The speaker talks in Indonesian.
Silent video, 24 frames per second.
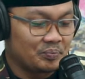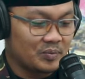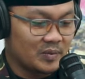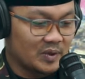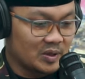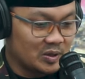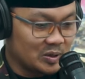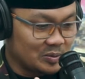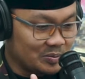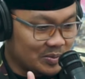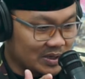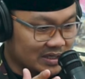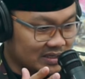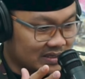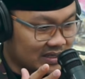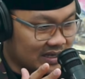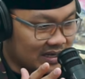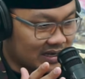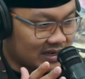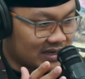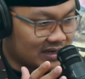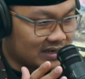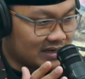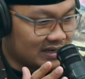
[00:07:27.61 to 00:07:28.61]
itu pasti
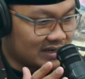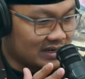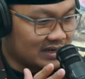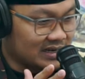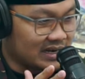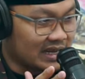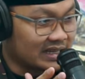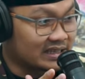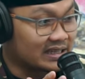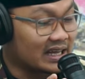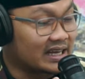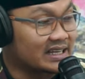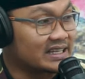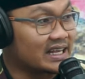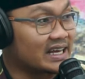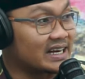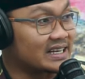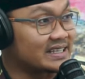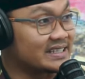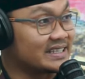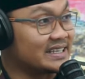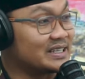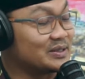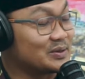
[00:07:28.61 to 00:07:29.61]
akan datangnya
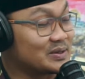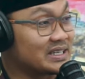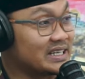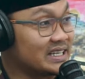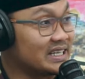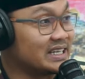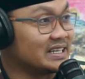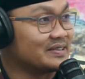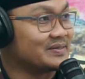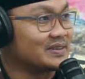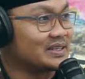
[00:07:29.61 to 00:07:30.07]
rezeki itu sendiri